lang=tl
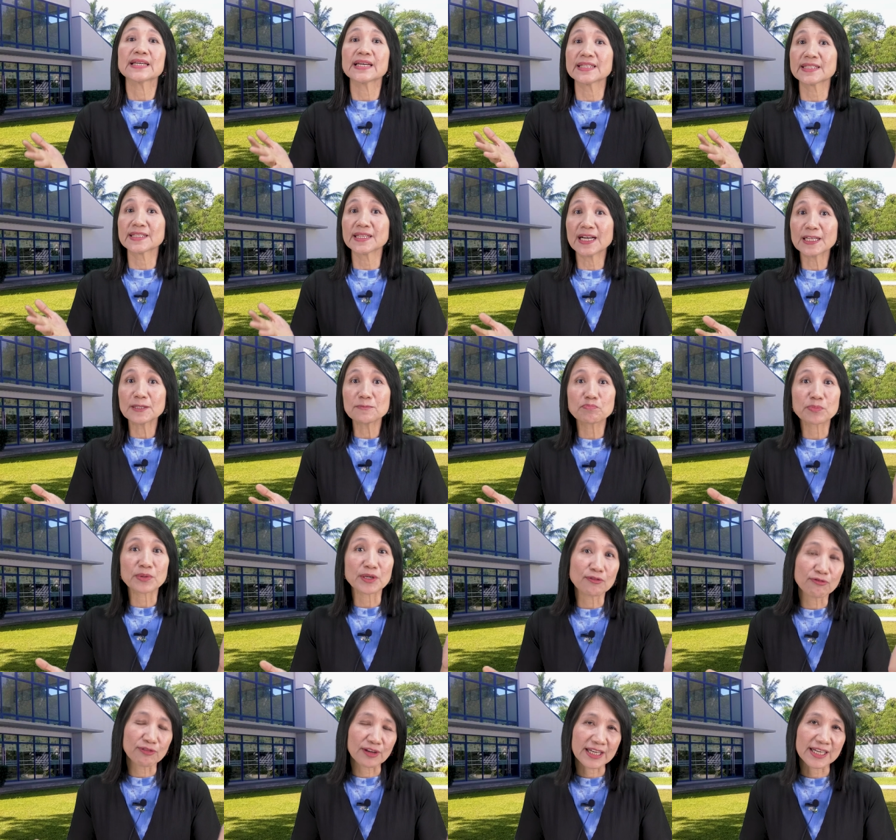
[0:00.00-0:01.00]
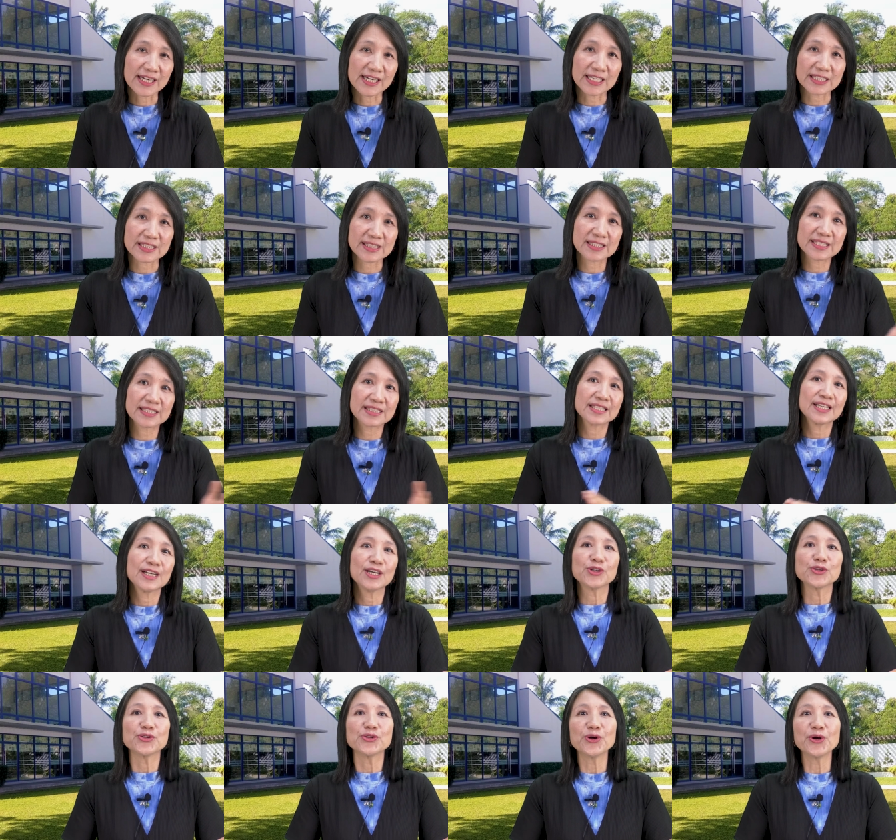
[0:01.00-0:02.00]
cannot perfect us
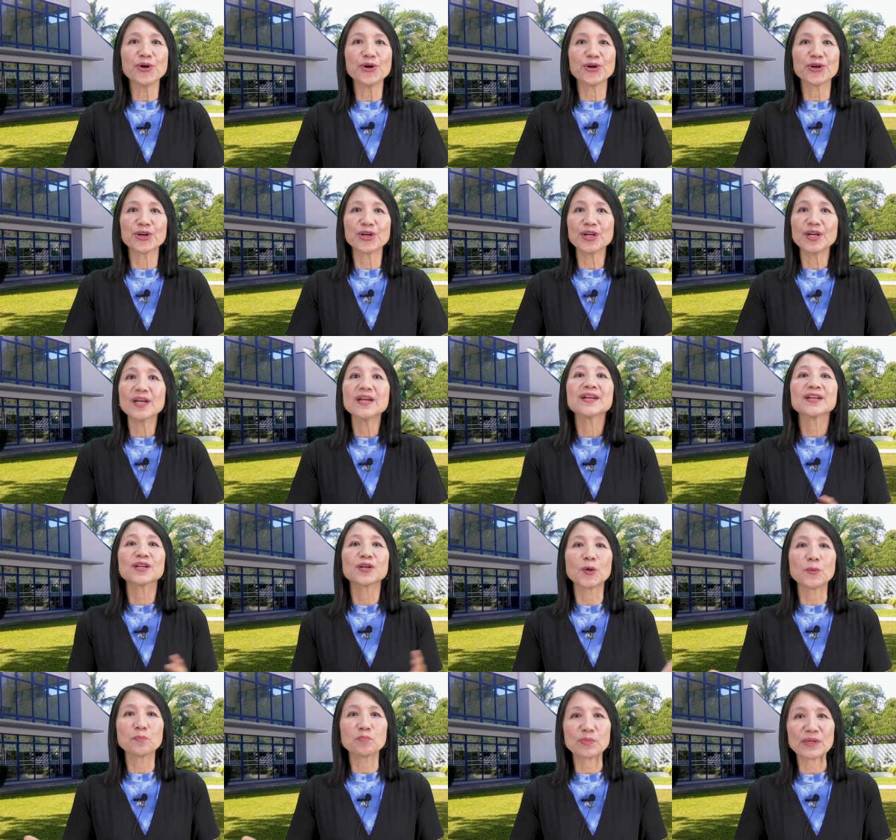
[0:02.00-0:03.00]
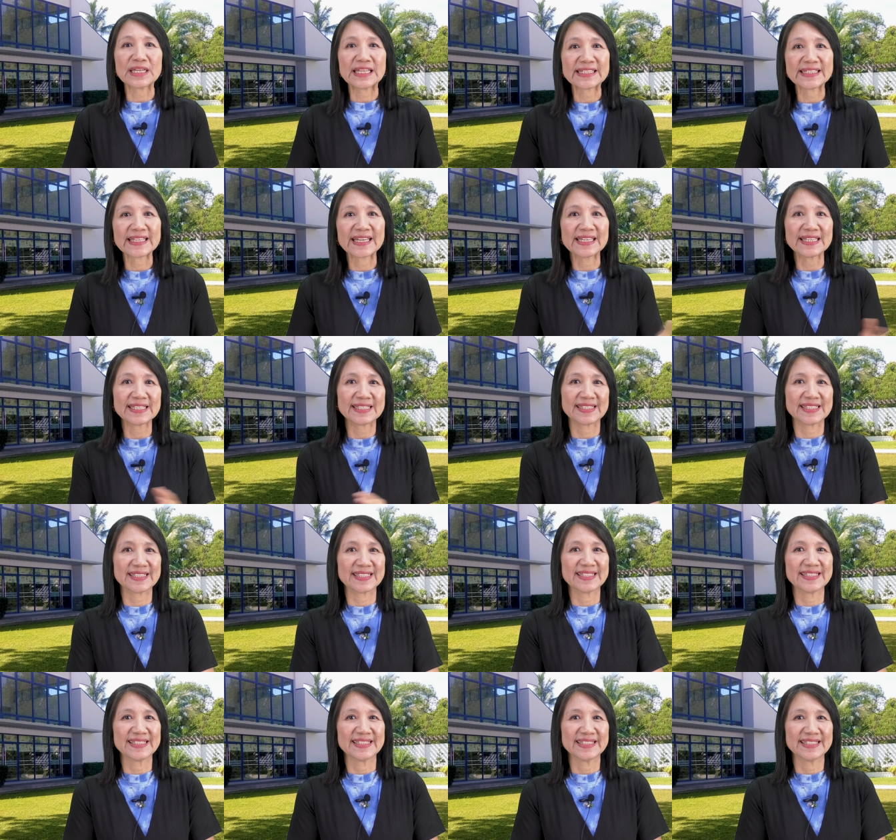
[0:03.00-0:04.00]
nor complete
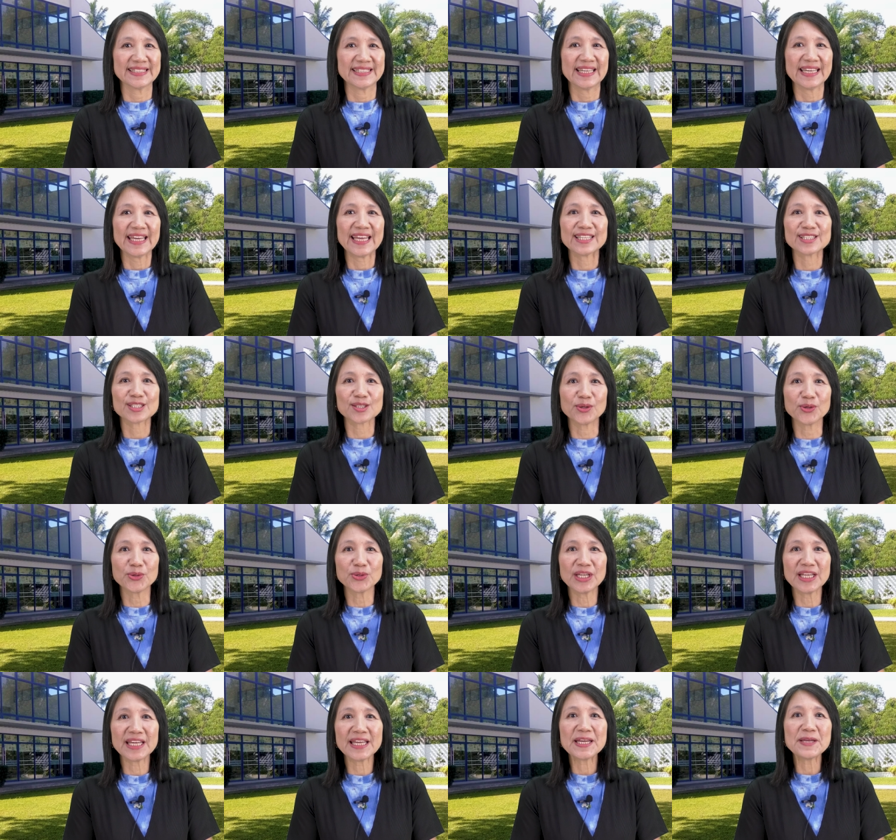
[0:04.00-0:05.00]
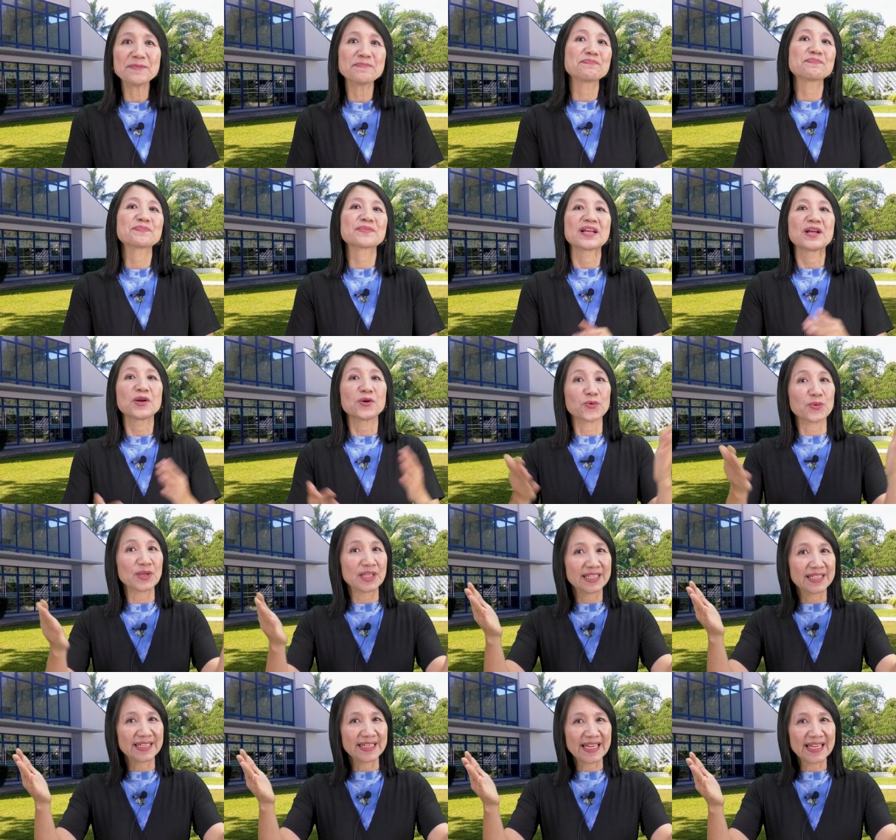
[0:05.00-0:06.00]
us. It's only
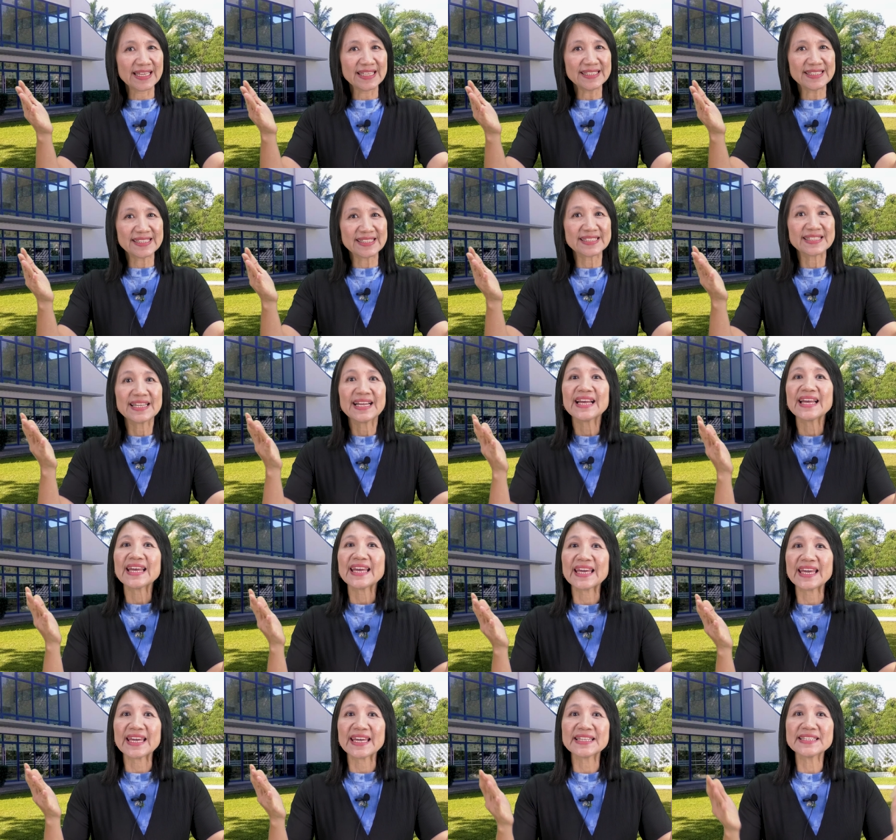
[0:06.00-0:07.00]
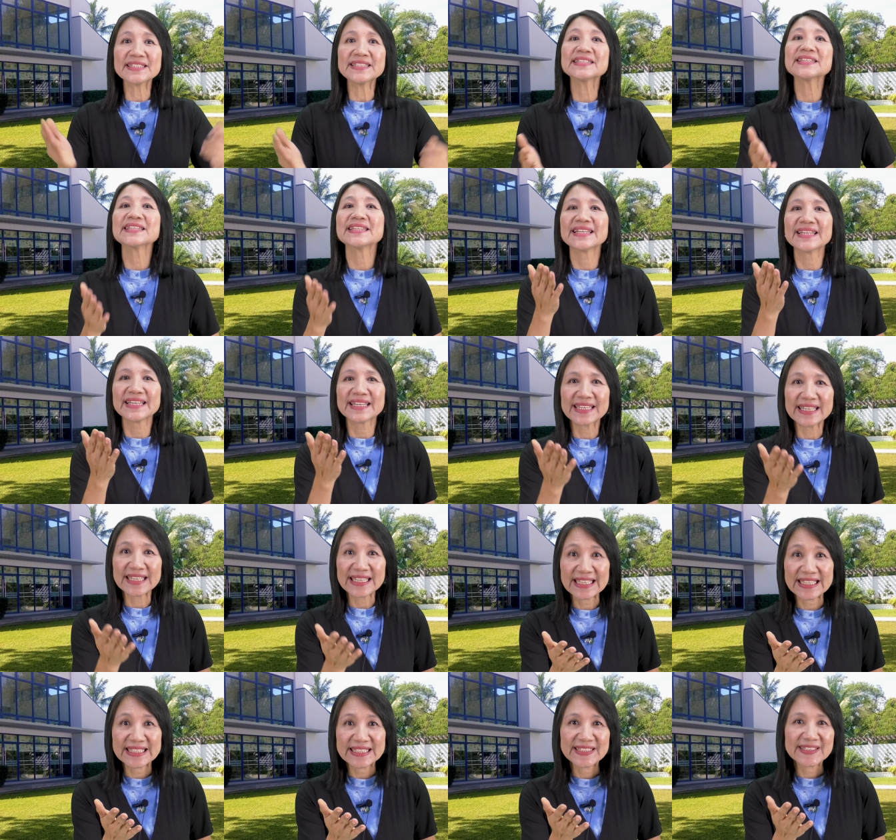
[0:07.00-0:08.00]
with Christ and
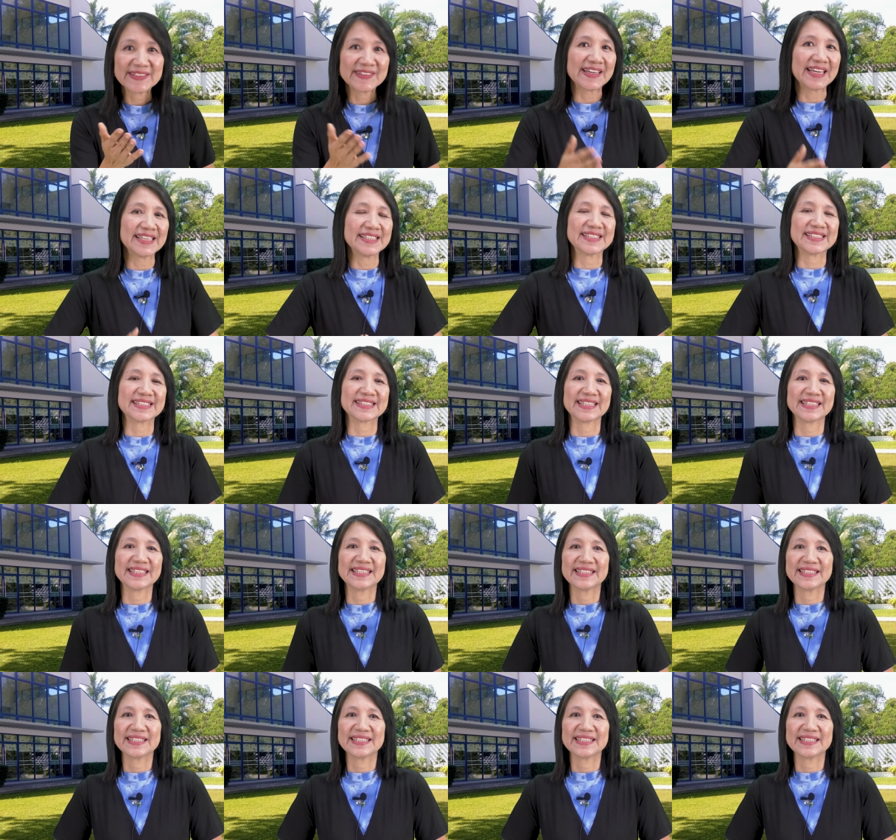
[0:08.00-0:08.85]
in Christ.